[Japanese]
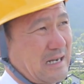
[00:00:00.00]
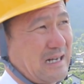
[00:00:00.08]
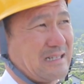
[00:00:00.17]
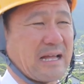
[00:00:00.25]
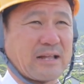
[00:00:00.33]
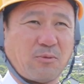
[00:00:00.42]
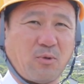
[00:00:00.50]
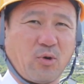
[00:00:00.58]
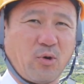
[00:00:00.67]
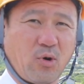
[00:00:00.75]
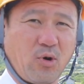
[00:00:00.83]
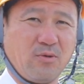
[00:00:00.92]
分かんないと思
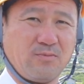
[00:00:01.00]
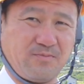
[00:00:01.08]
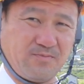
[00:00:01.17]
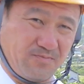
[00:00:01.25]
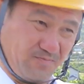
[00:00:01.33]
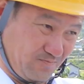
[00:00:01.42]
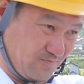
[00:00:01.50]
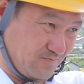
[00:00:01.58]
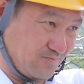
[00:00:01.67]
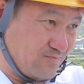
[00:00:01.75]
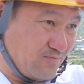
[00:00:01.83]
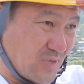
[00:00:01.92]
うよ、うん
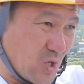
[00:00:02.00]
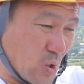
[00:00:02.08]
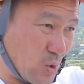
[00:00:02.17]
まあ、